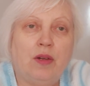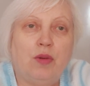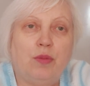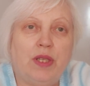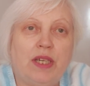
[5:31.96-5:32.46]

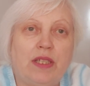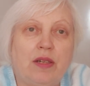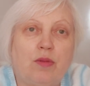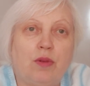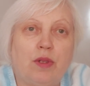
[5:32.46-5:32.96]
у меня
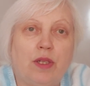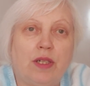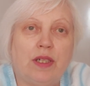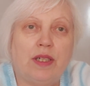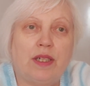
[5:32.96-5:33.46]

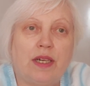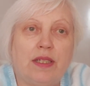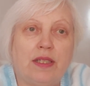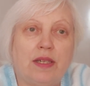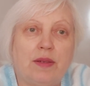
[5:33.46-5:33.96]
такой
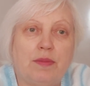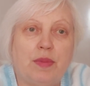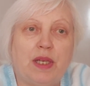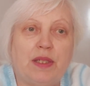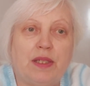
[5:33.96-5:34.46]

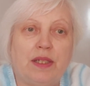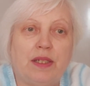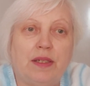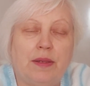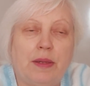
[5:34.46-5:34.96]
красно-белый
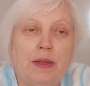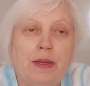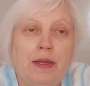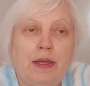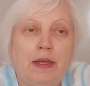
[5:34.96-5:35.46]

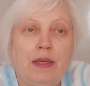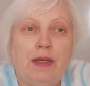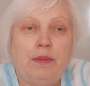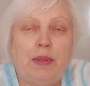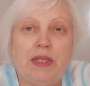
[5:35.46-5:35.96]

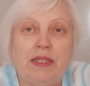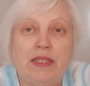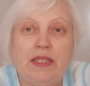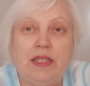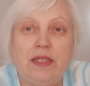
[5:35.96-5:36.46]

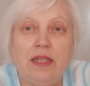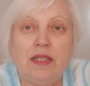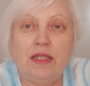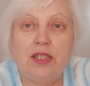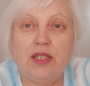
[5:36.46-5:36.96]
палантин я
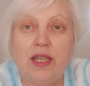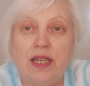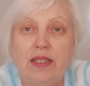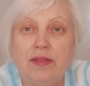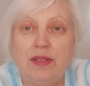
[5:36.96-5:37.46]

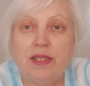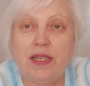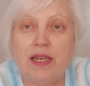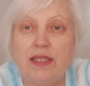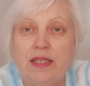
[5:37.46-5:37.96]
начинала
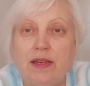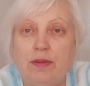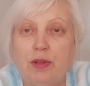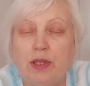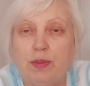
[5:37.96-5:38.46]
вязать, я
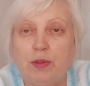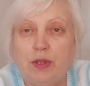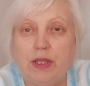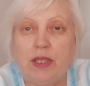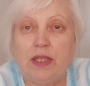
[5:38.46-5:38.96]
его
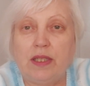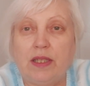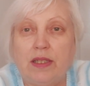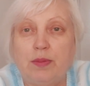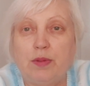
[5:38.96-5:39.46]

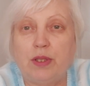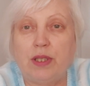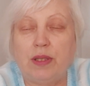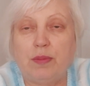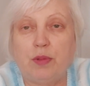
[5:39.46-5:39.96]
распустила,
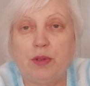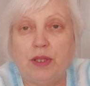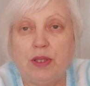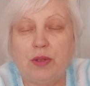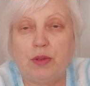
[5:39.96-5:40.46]
распустила
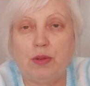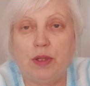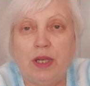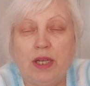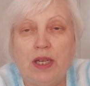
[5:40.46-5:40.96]

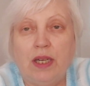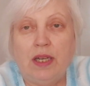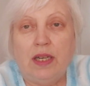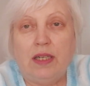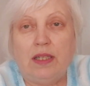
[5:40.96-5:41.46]
полностью
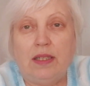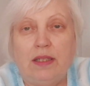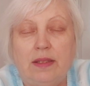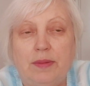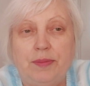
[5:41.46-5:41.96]

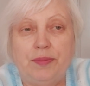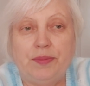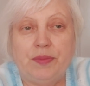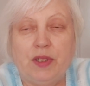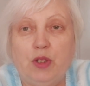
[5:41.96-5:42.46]

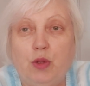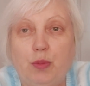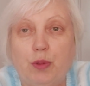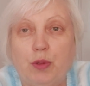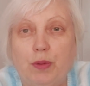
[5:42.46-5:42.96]
эм,
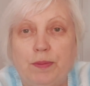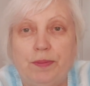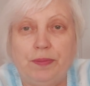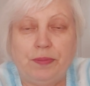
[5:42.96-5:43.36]
юбку